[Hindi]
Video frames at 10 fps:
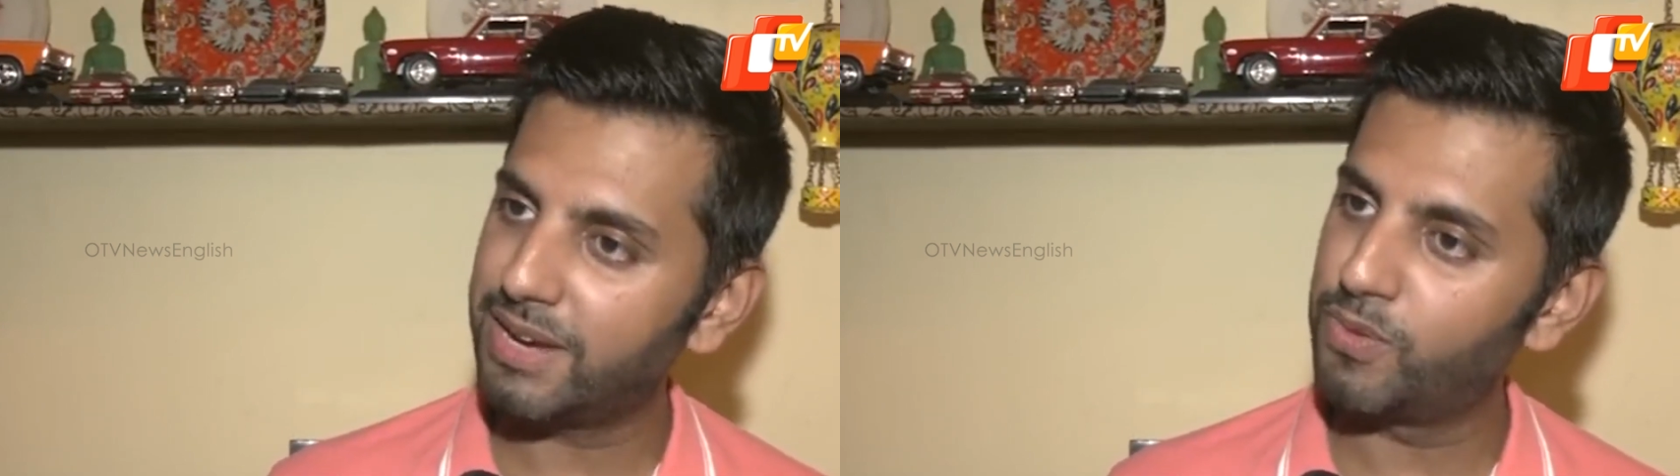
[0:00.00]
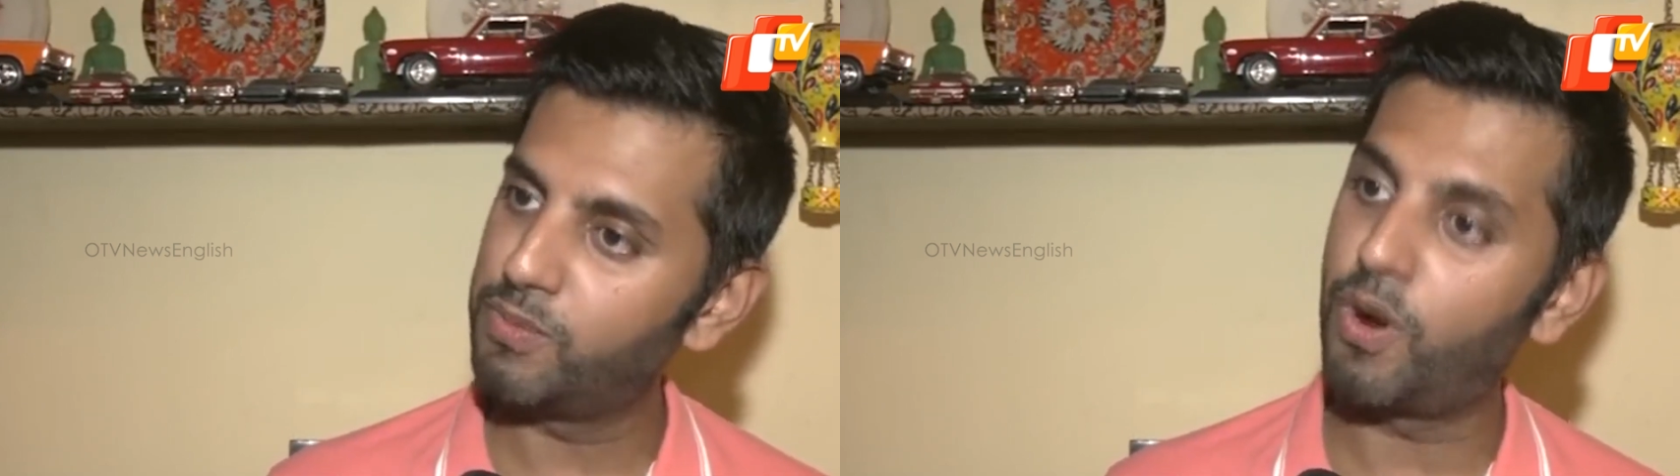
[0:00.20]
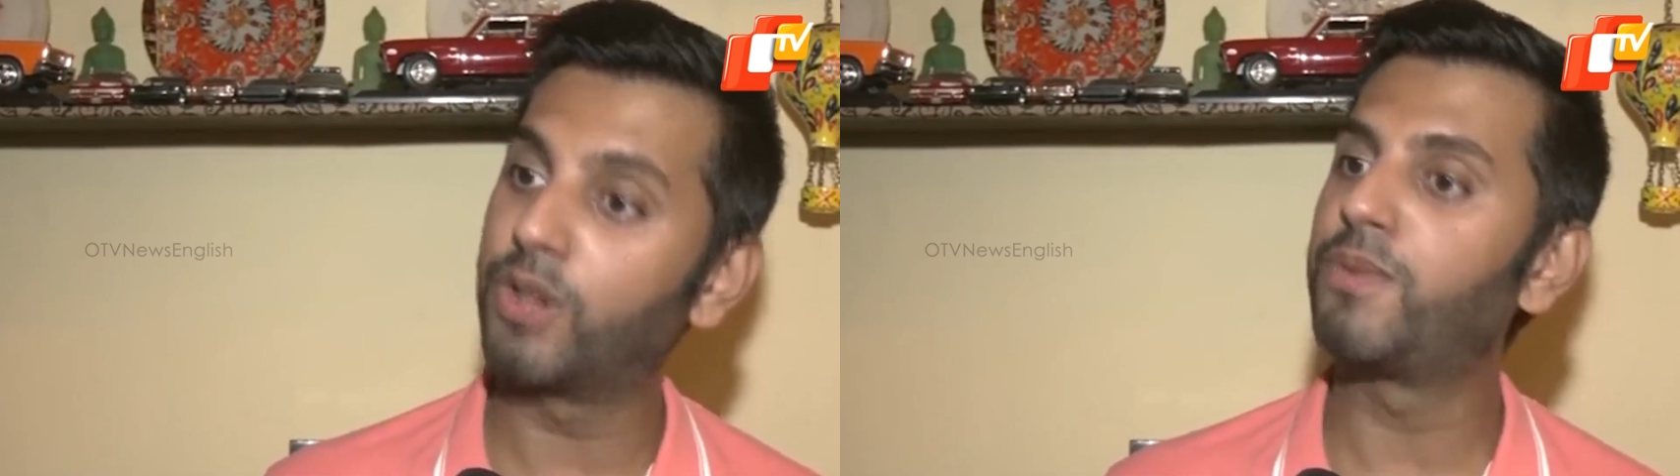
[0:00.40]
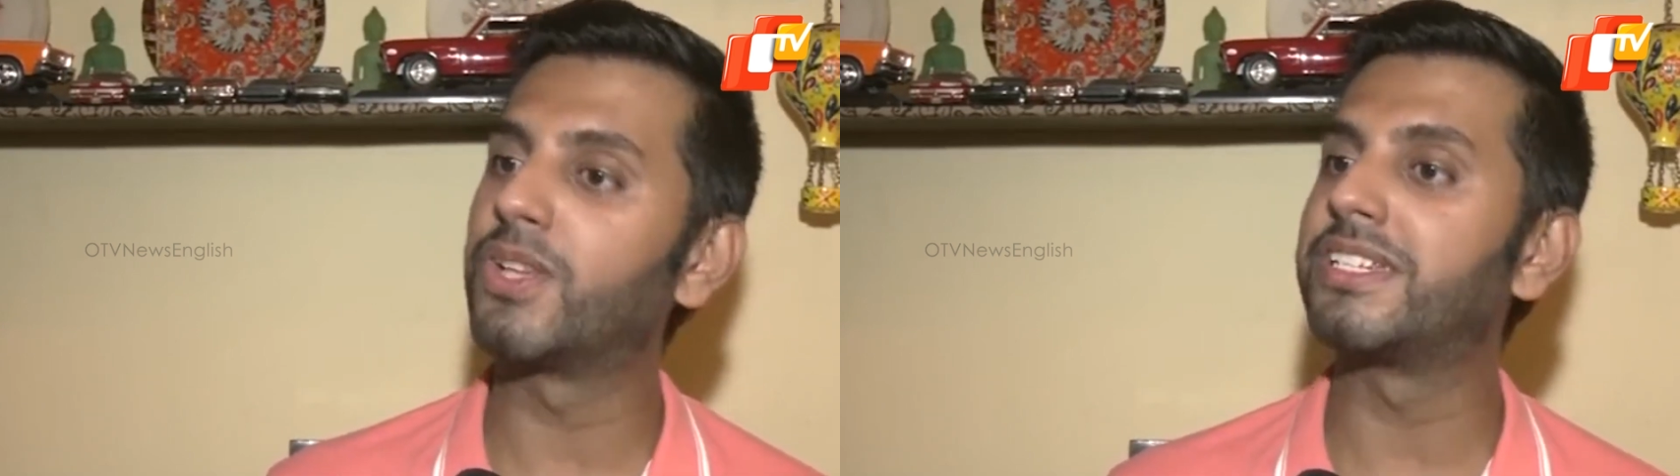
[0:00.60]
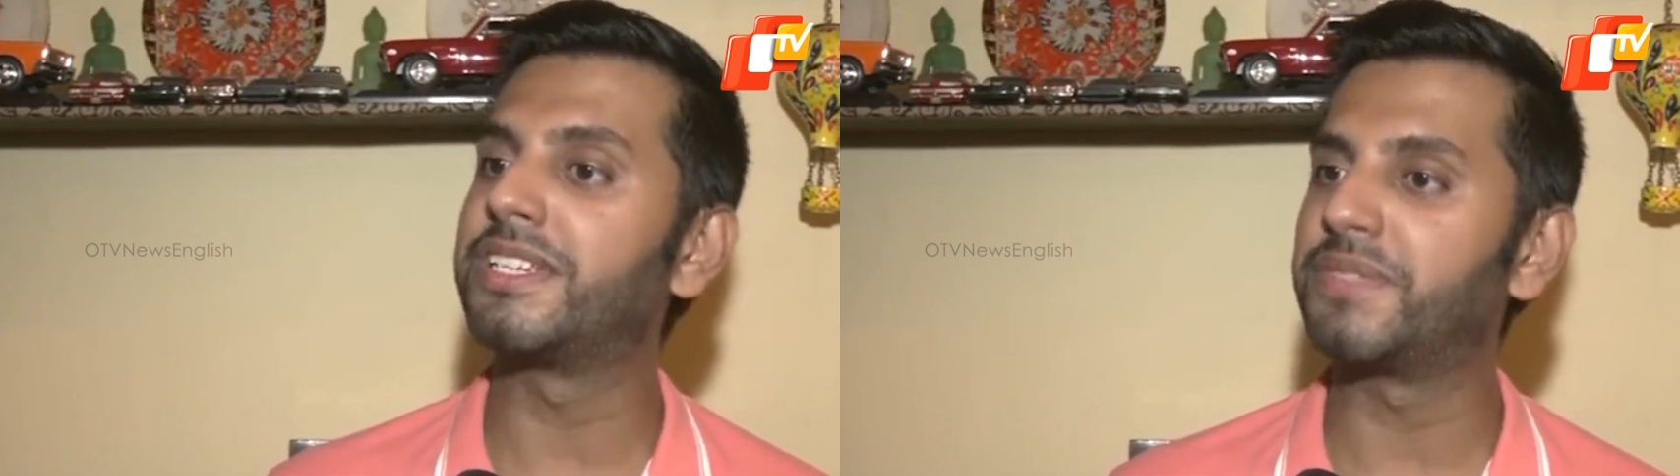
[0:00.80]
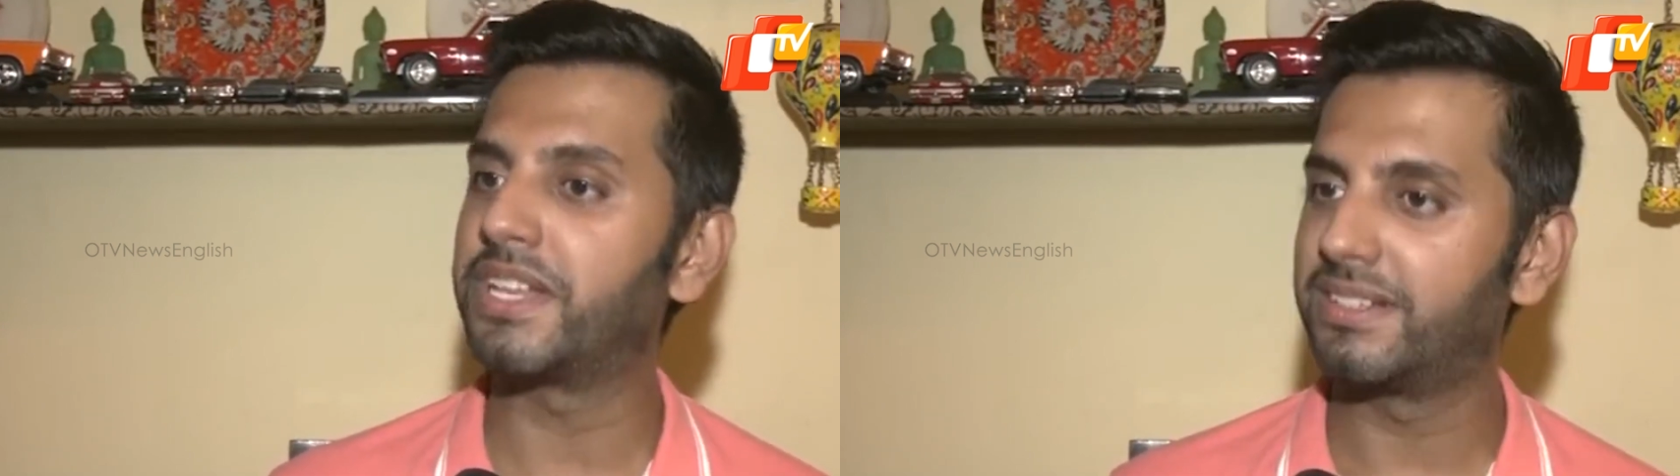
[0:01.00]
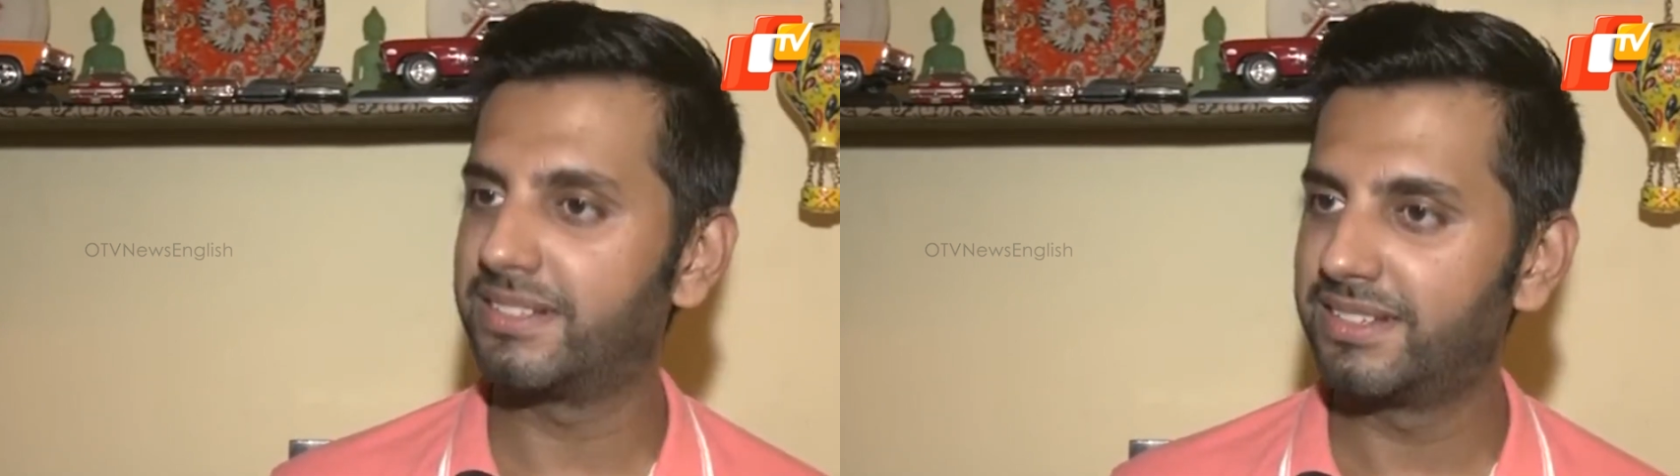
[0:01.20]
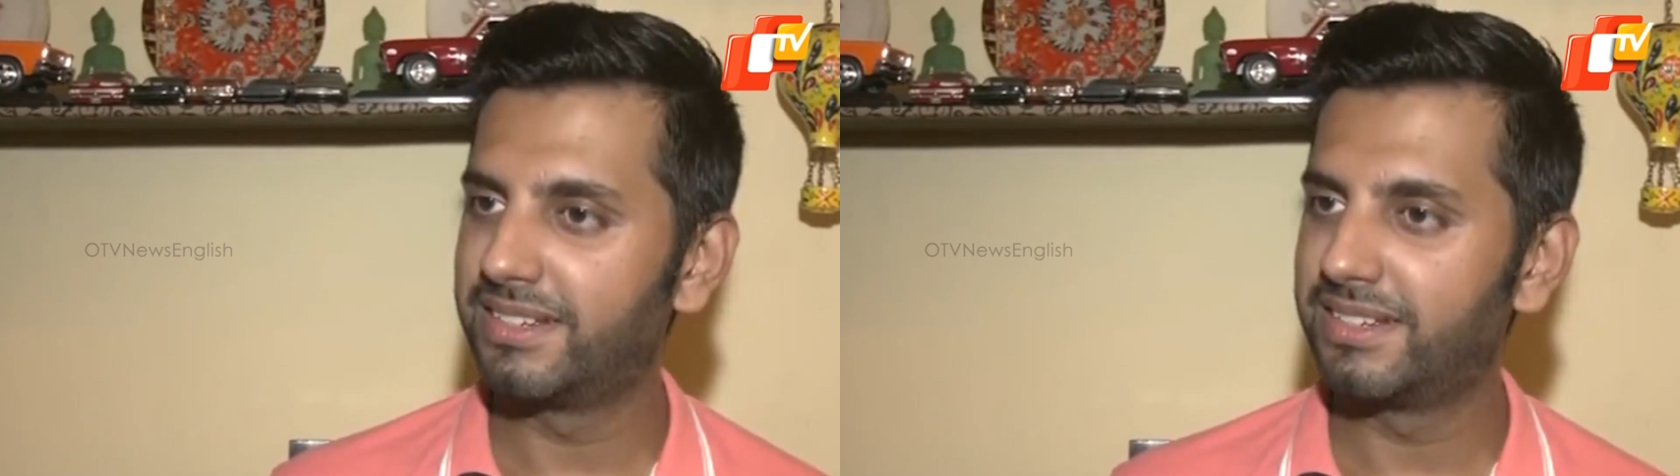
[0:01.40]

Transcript: किया वो बहुत पॉजिटिव था